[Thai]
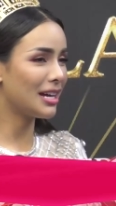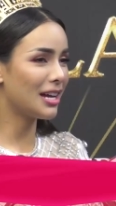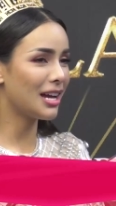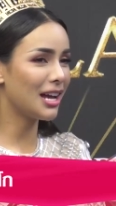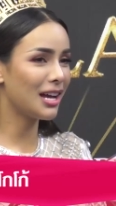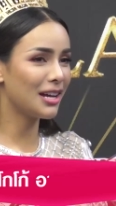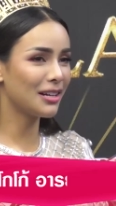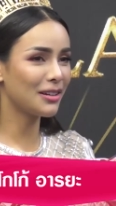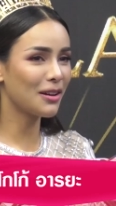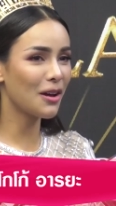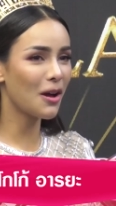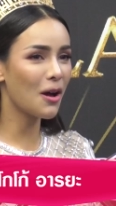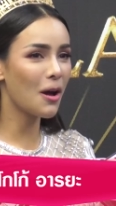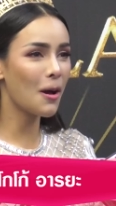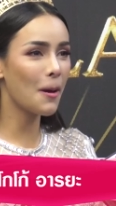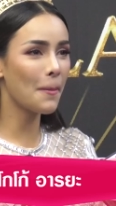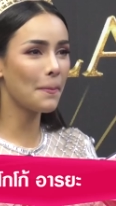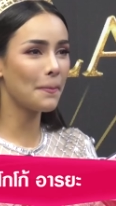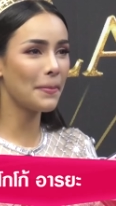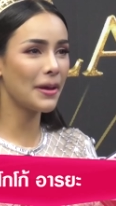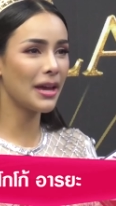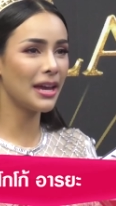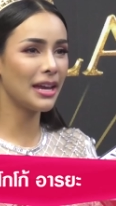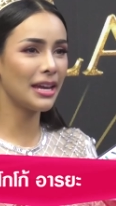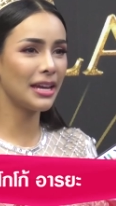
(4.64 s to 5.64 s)
เหรอคะก็
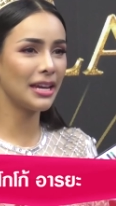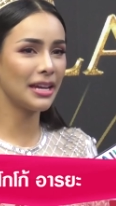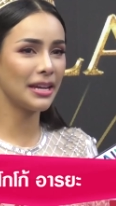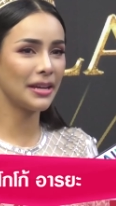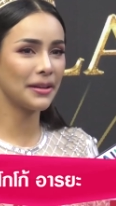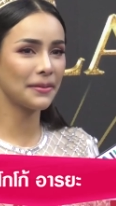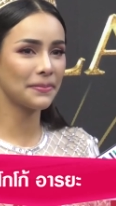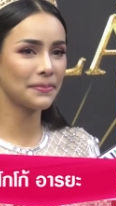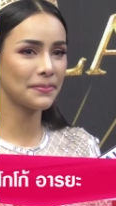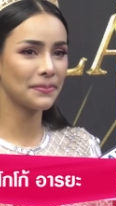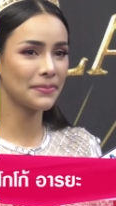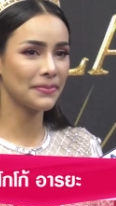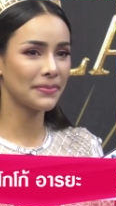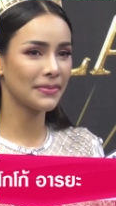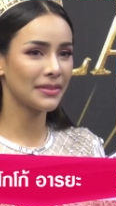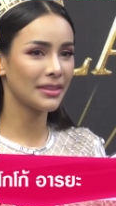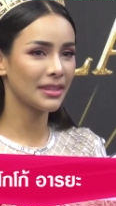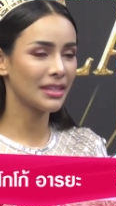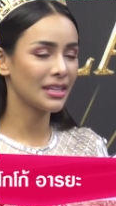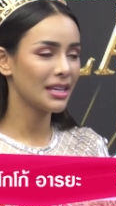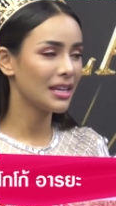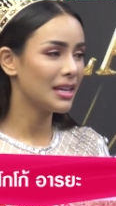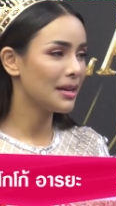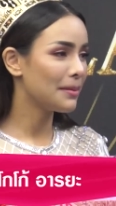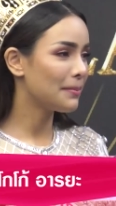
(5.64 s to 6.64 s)
ไป
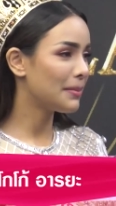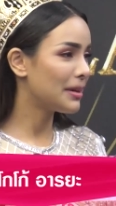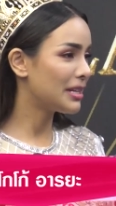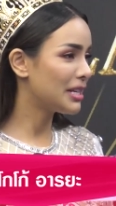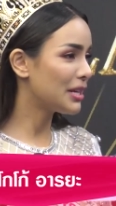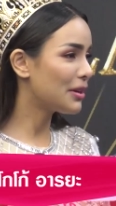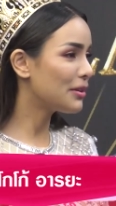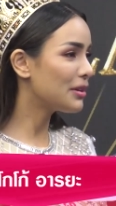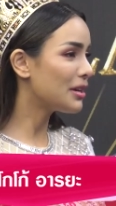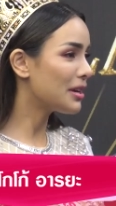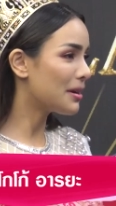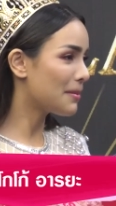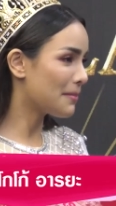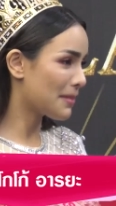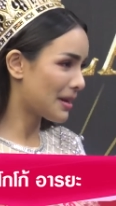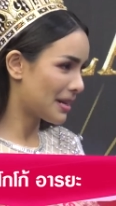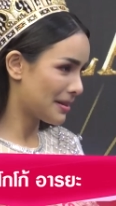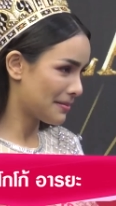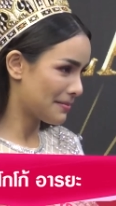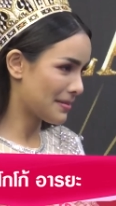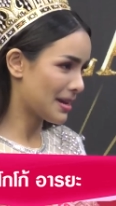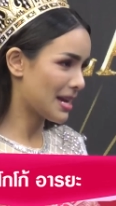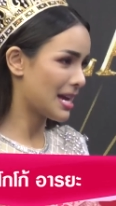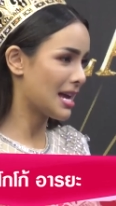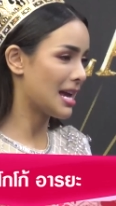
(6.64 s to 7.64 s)
ไปเที่ยวเยอรมั
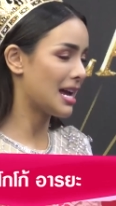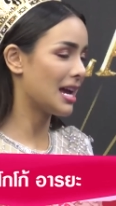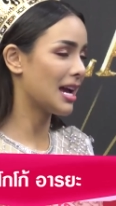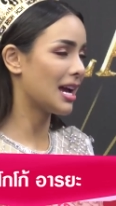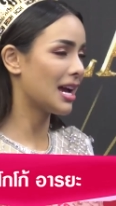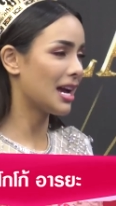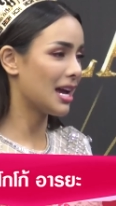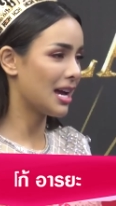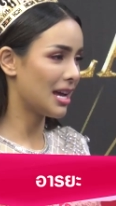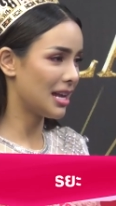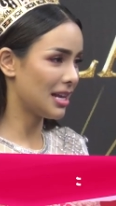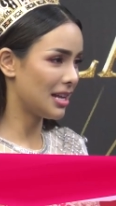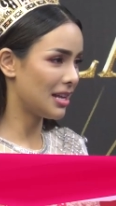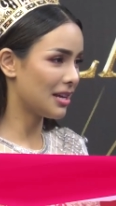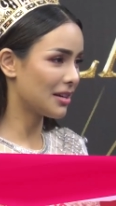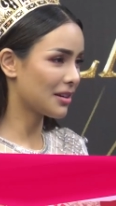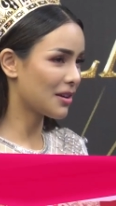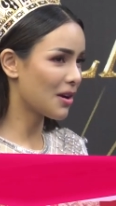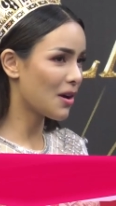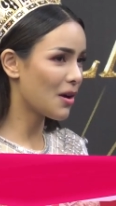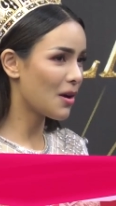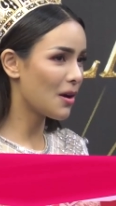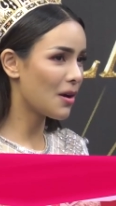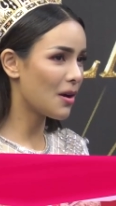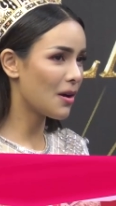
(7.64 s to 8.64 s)
นมาค่ะแล้ว
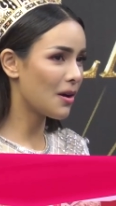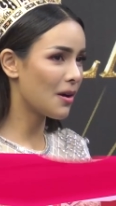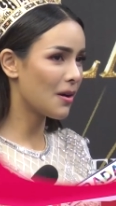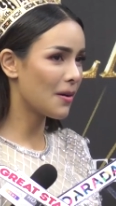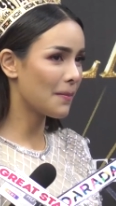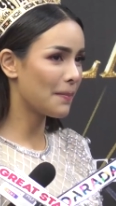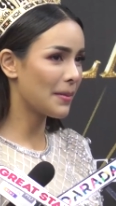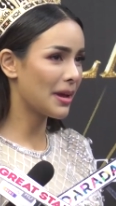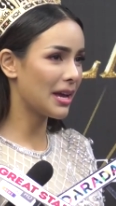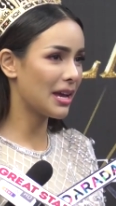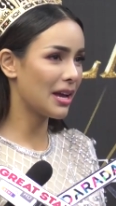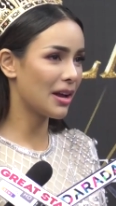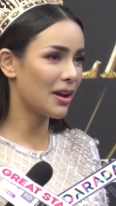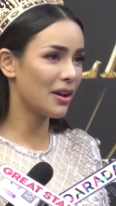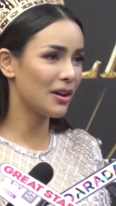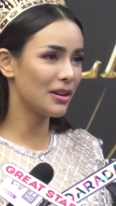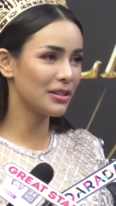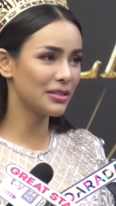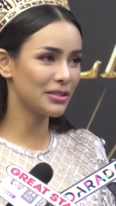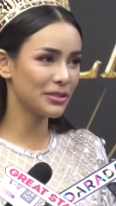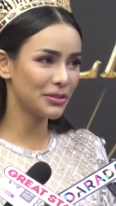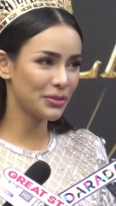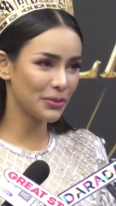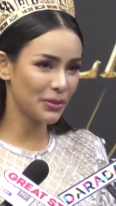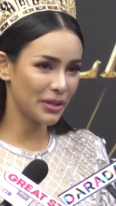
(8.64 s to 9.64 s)
ก็ไปออ
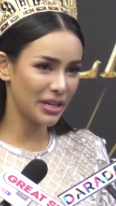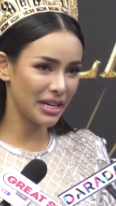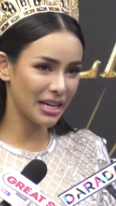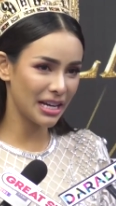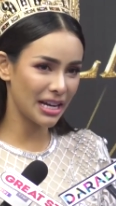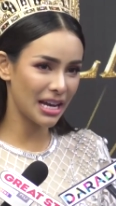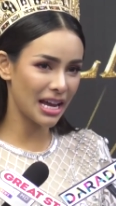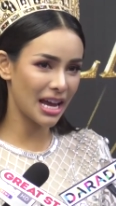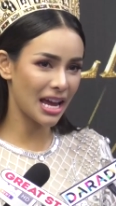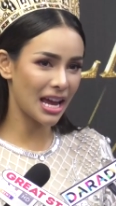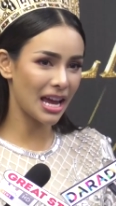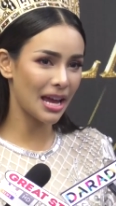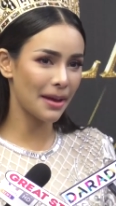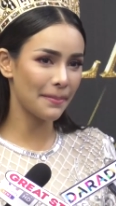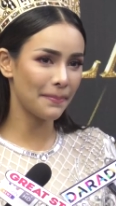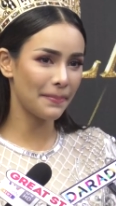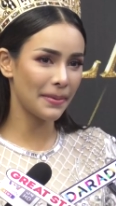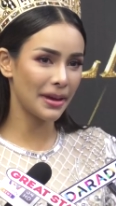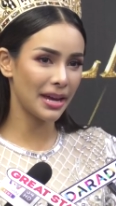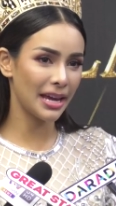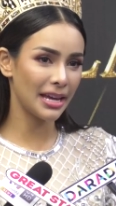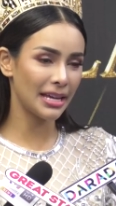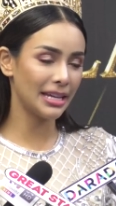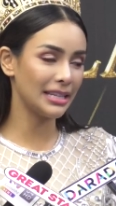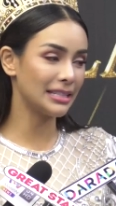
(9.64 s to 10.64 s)
สเตรีย
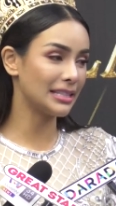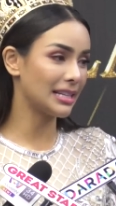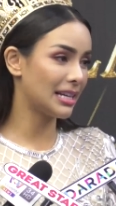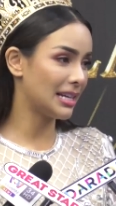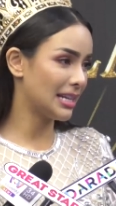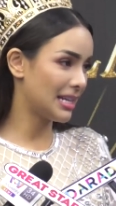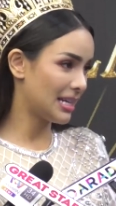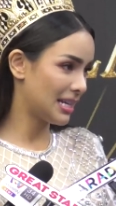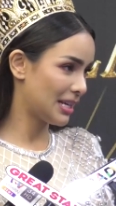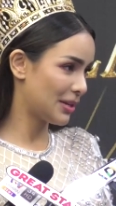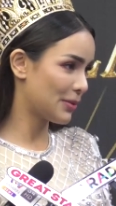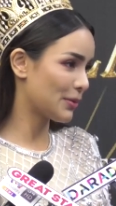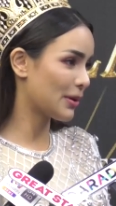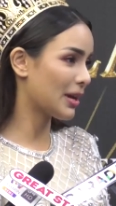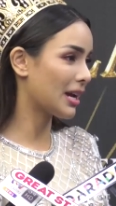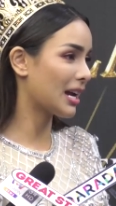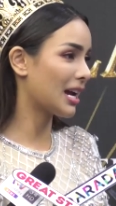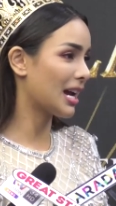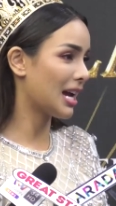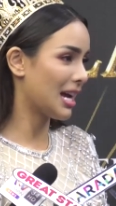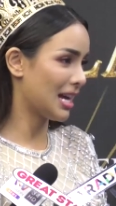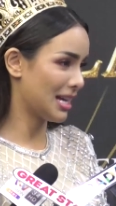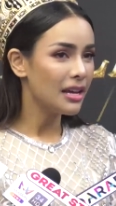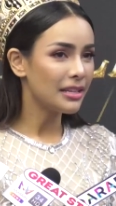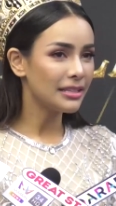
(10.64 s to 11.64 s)
ไปอิตาลีด้วย
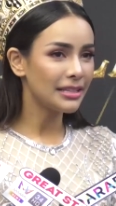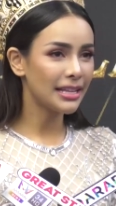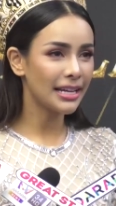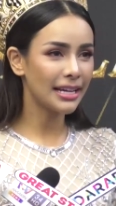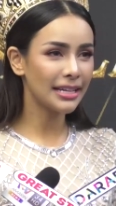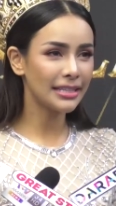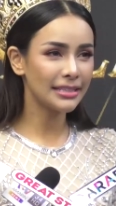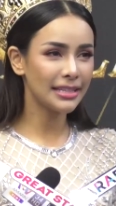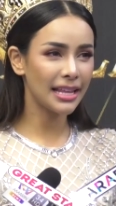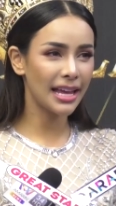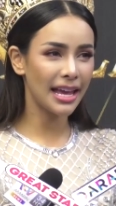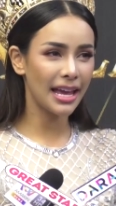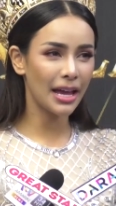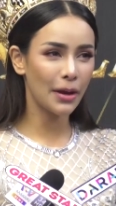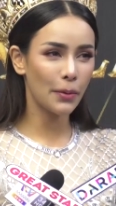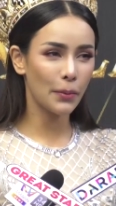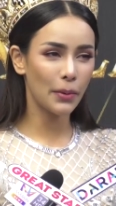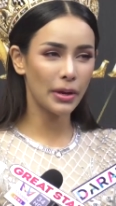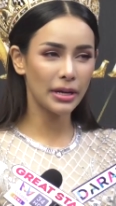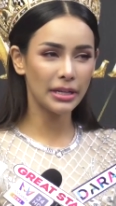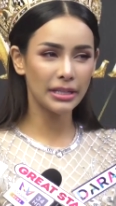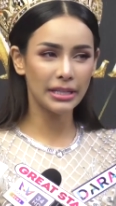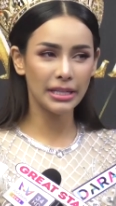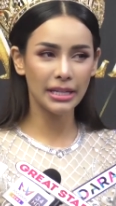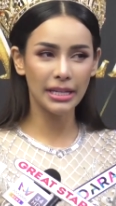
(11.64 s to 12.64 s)
ค่ะตั้งแต่
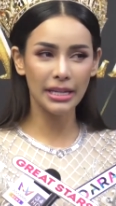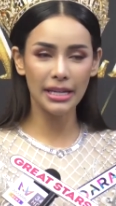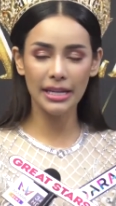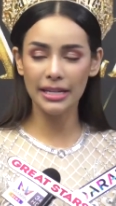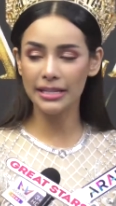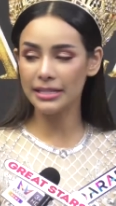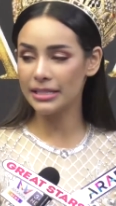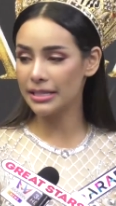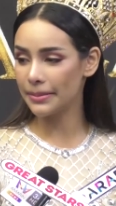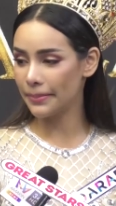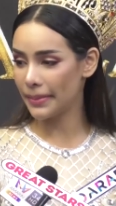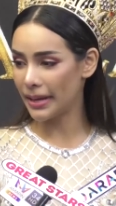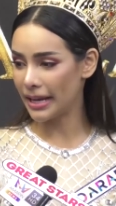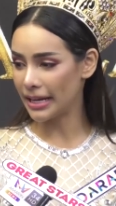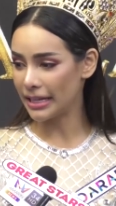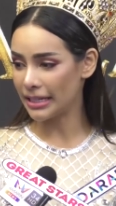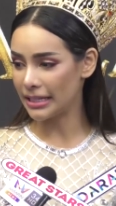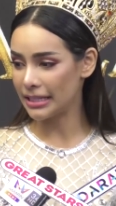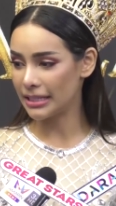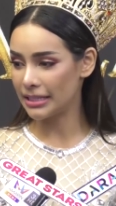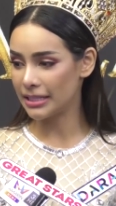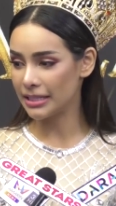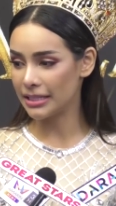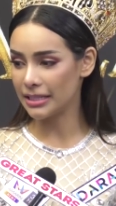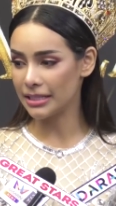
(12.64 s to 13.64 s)
วันที่สิบเอ็ด
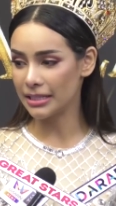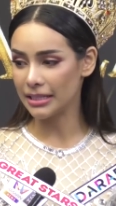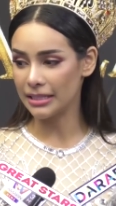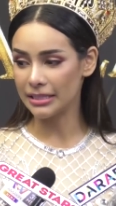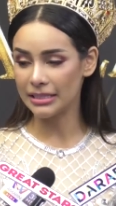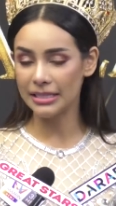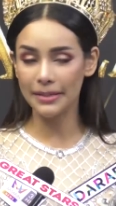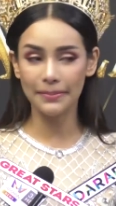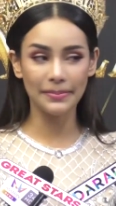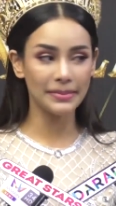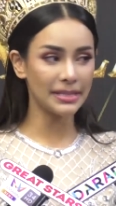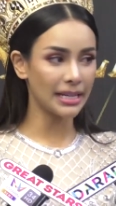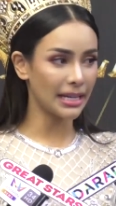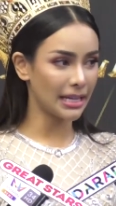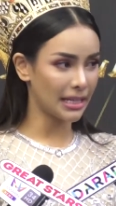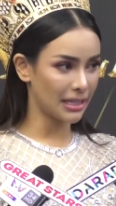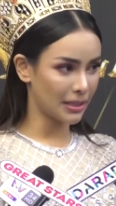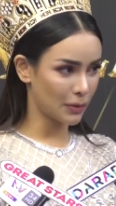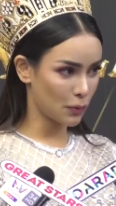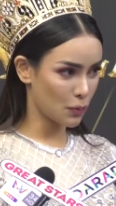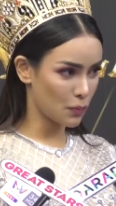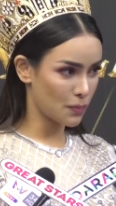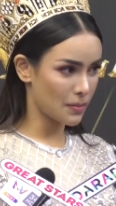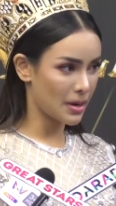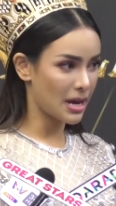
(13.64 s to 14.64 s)
ถึงสิบเจ็ด
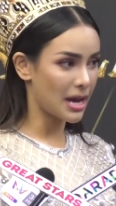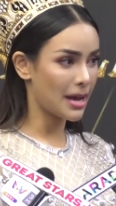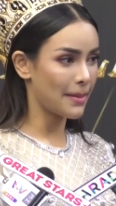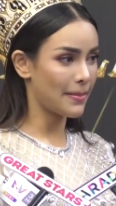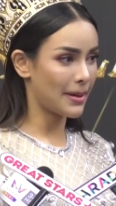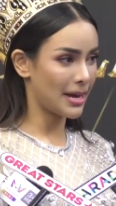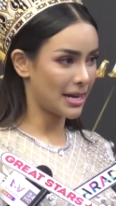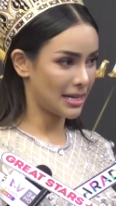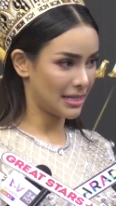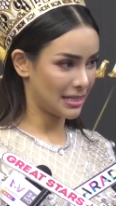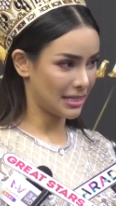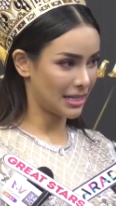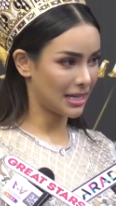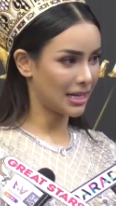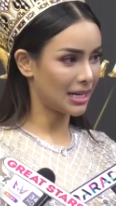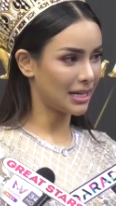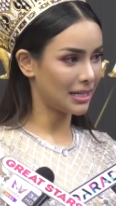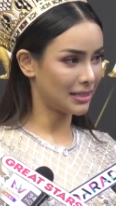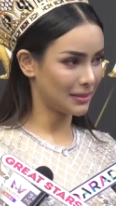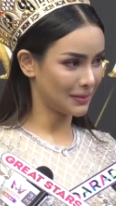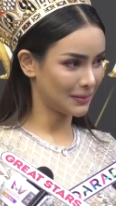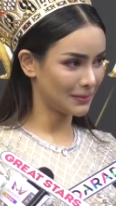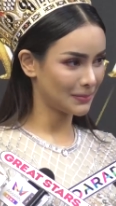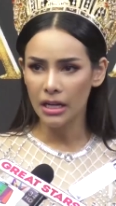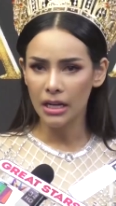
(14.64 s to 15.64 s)
กุมภาพันธ์
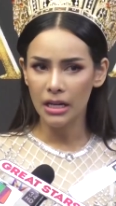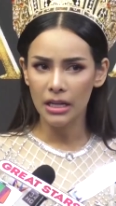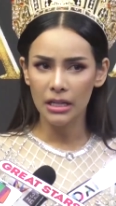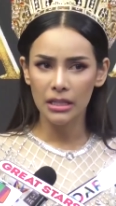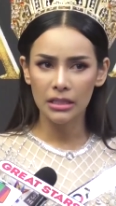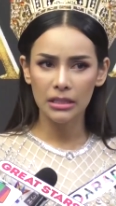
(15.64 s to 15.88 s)
ช่วงนั้น